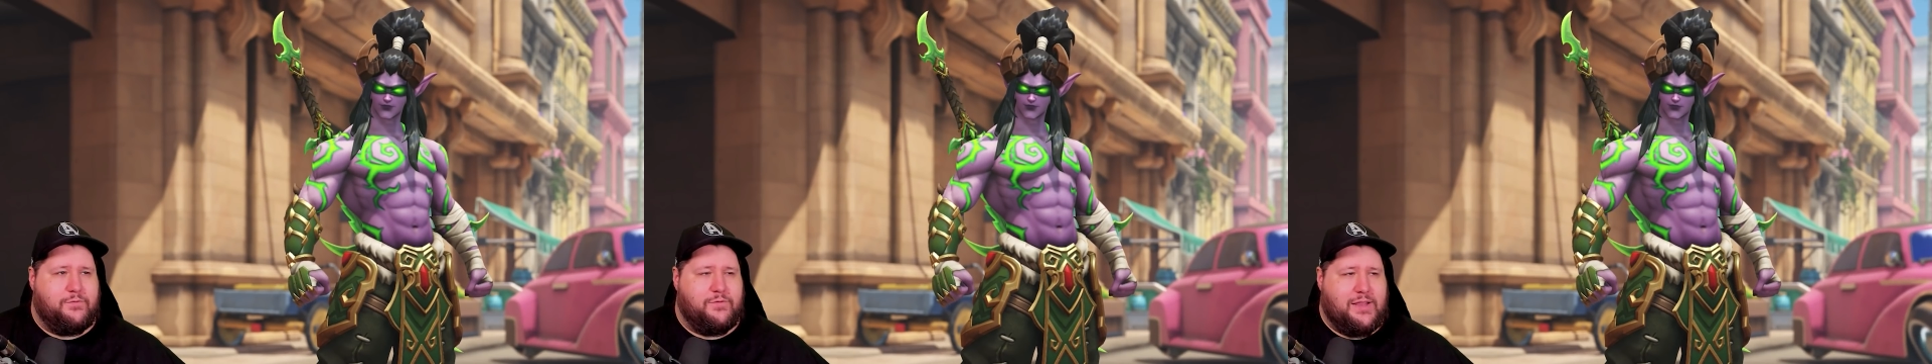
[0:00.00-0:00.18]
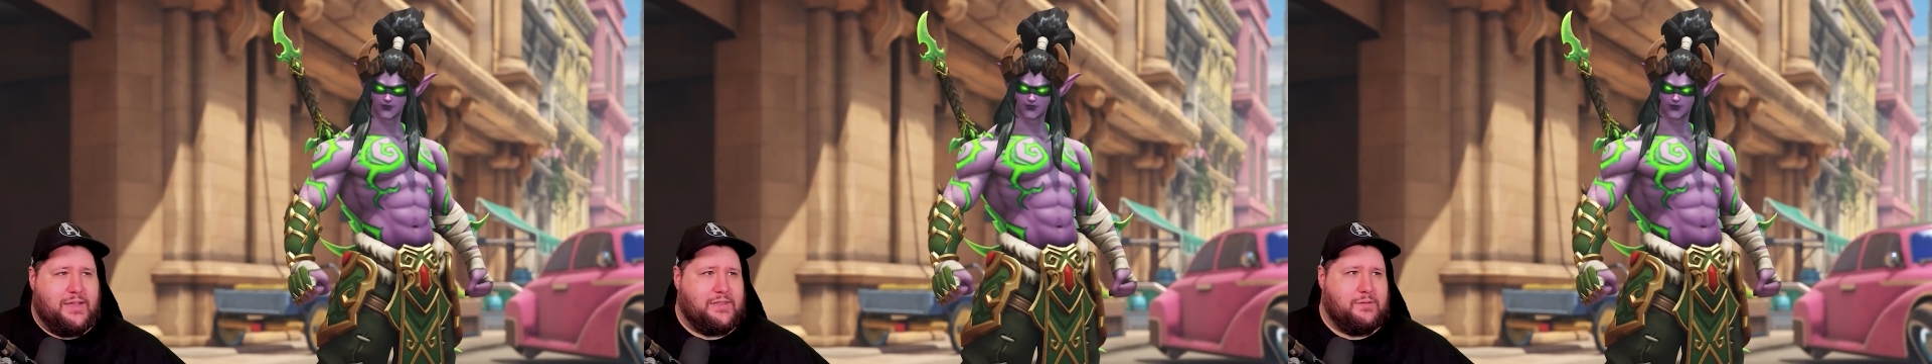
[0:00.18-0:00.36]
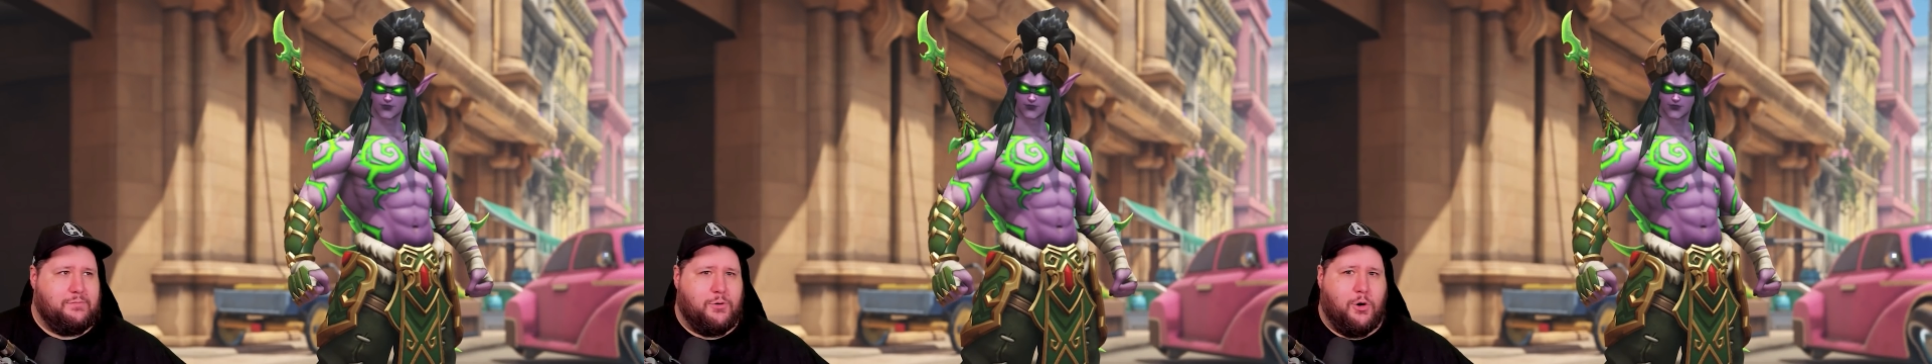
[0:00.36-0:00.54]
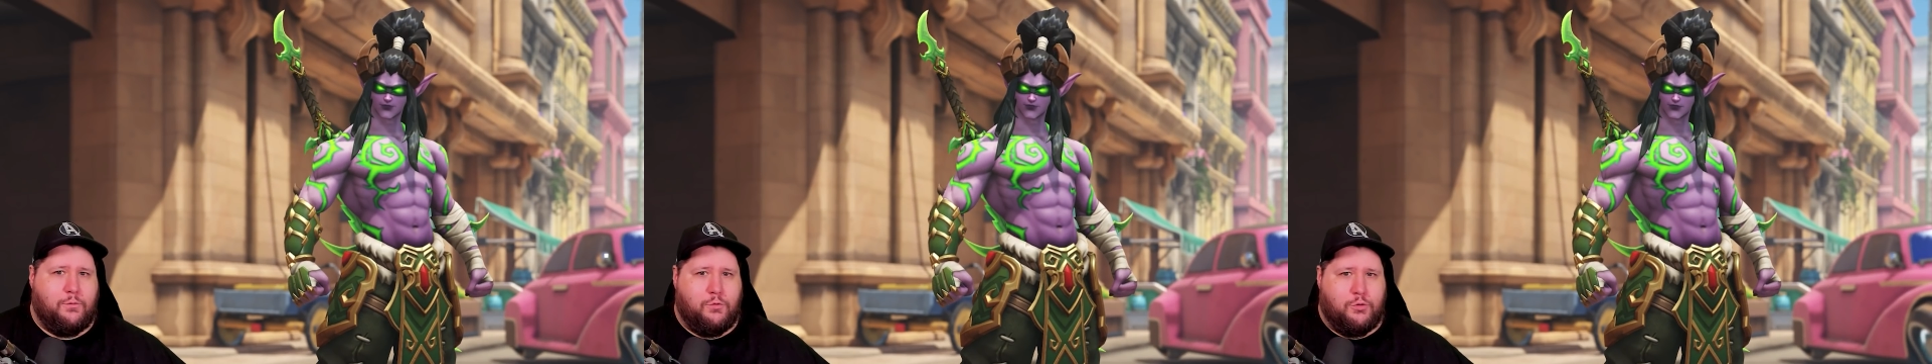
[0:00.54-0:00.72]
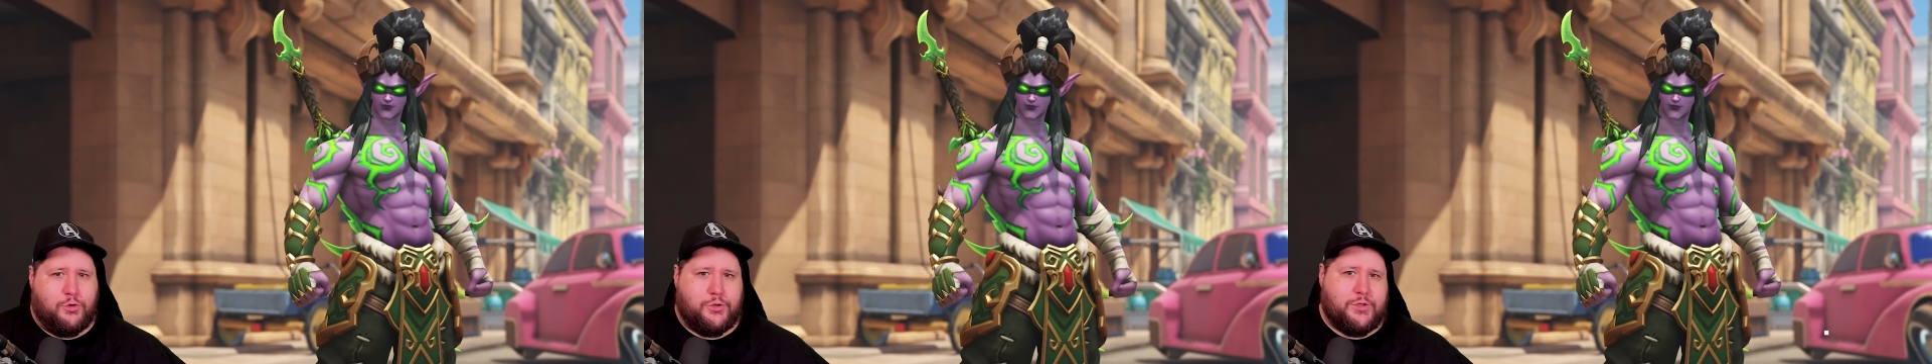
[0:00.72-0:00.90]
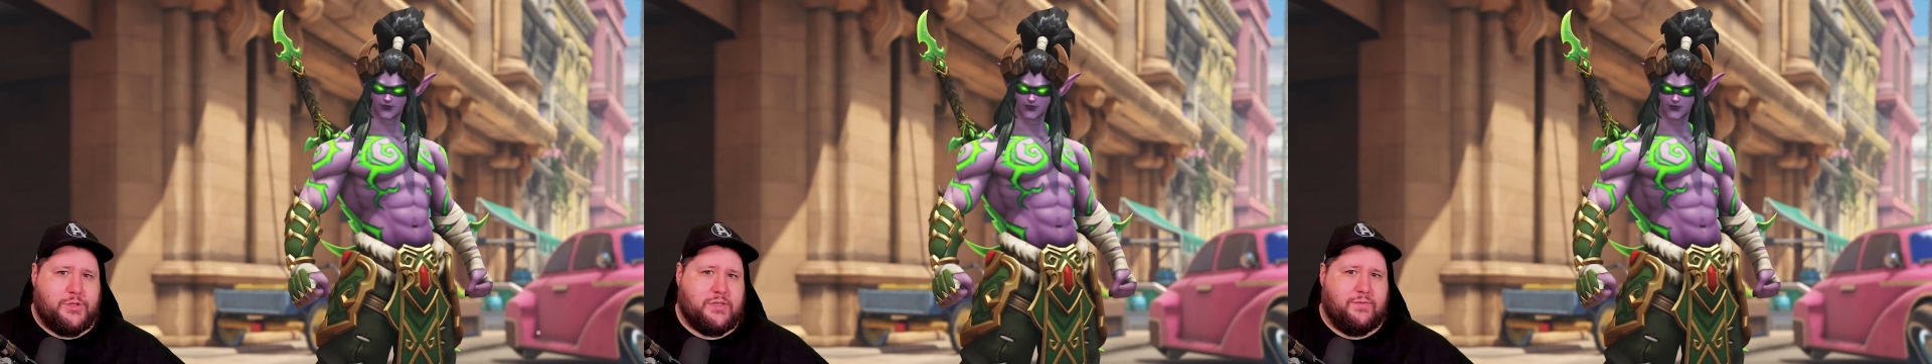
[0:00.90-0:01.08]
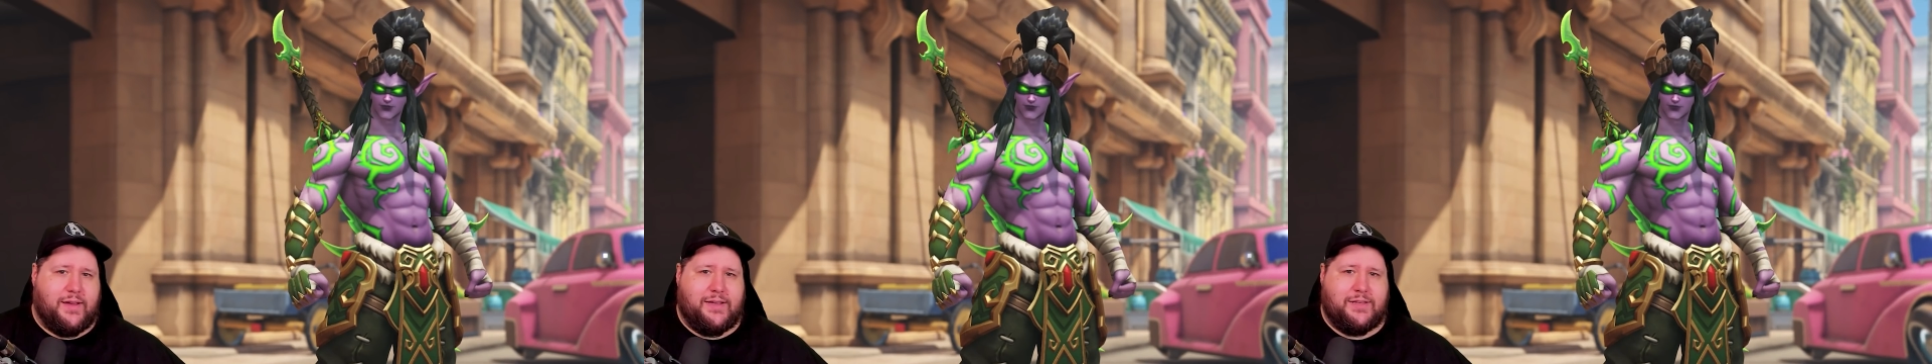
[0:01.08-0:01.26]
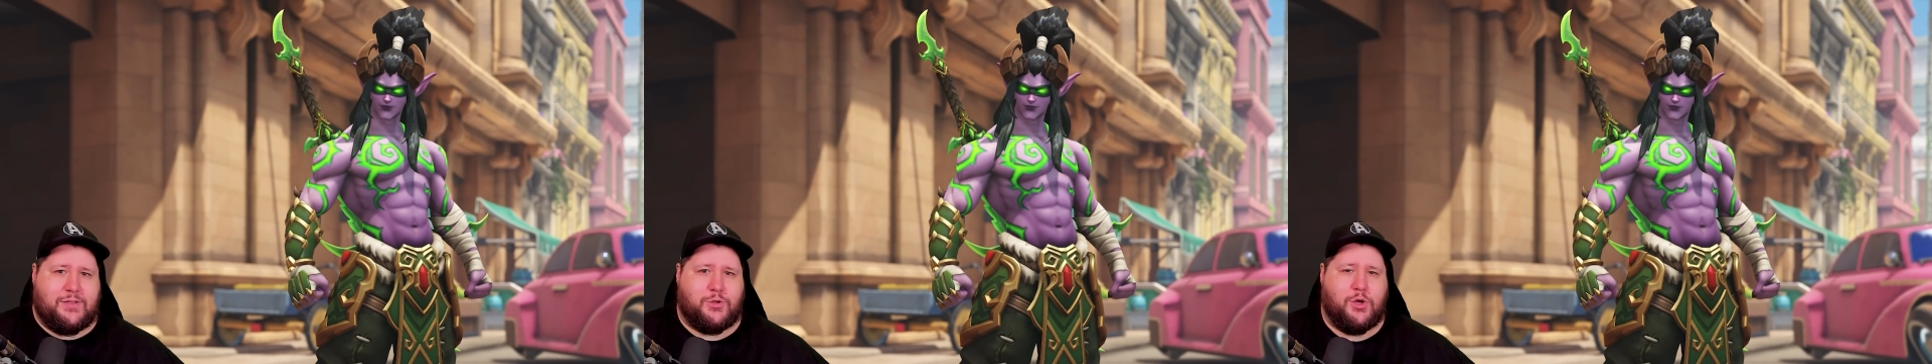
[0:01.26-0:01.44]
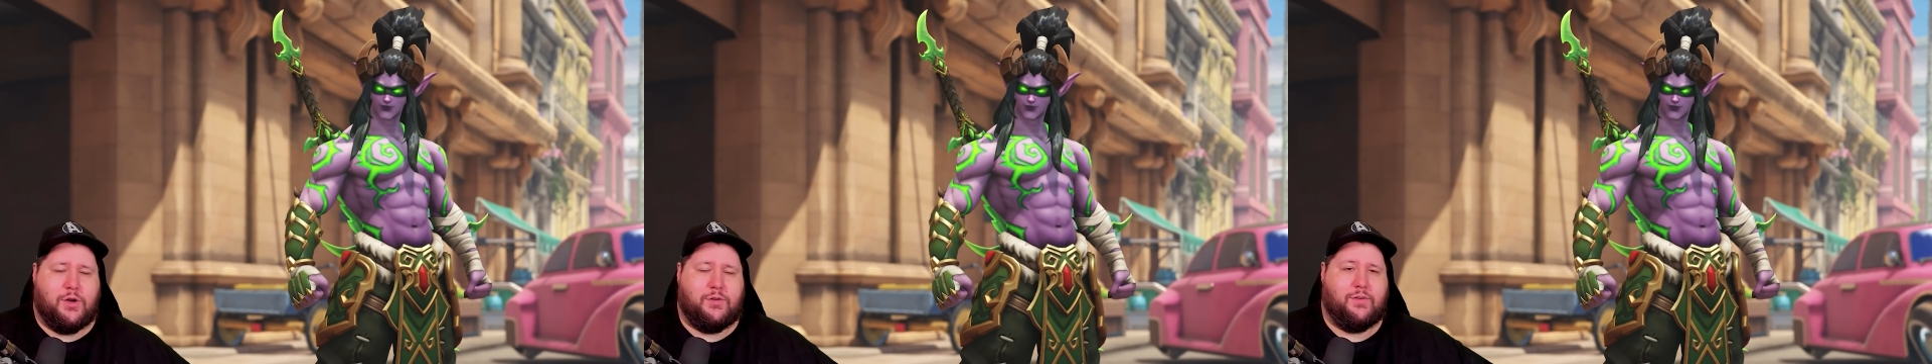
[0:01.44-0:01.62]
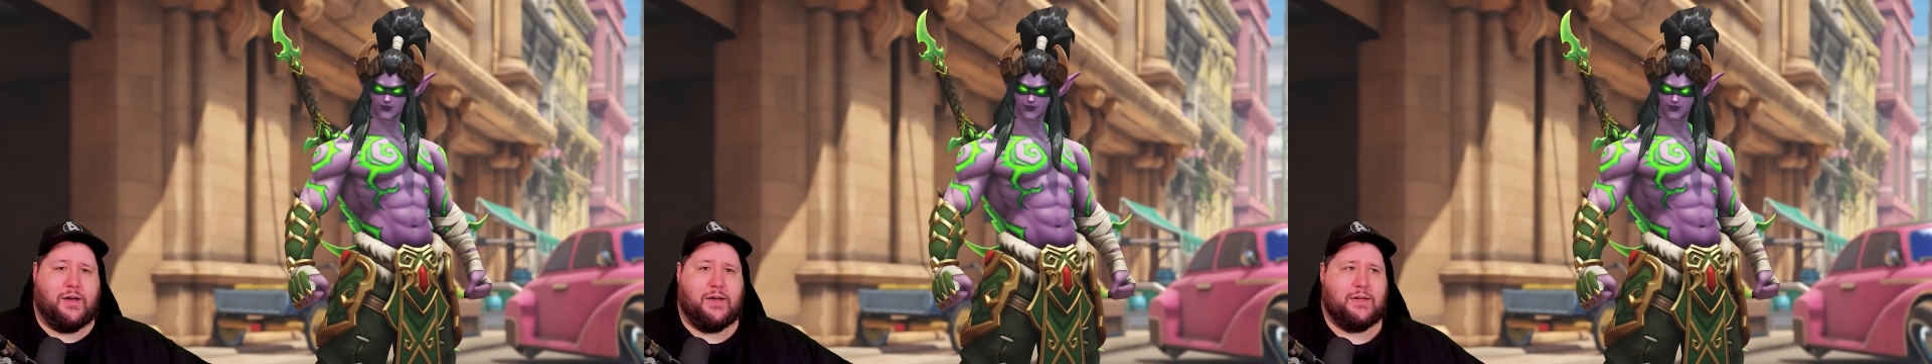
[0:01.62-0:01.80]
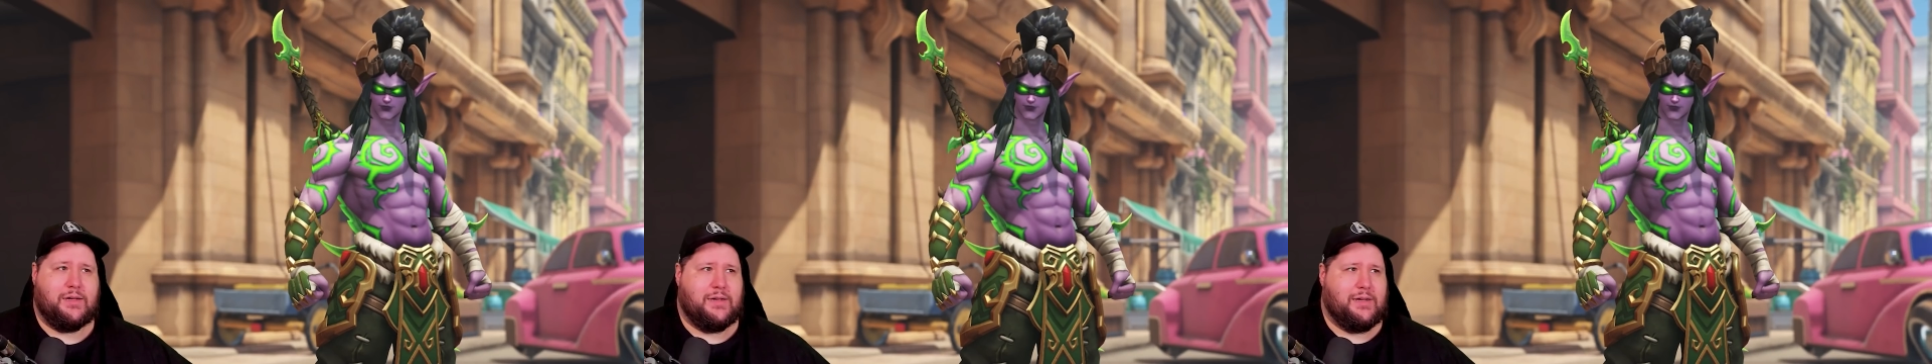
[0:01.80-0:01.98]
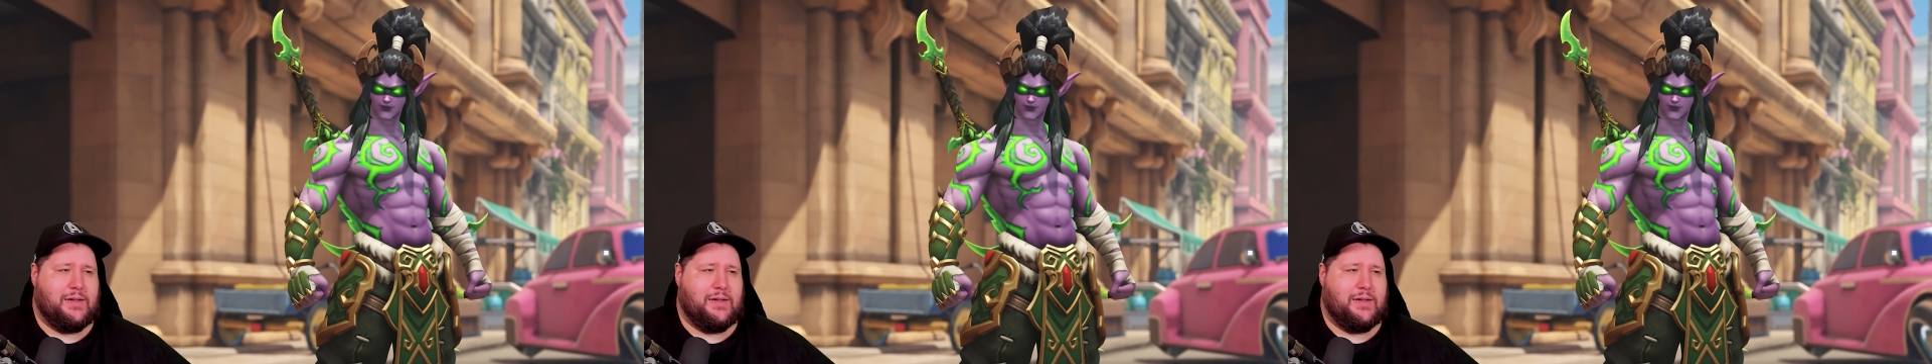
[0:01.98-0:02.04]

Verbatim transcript: vielleicht die Overwatch 2 Server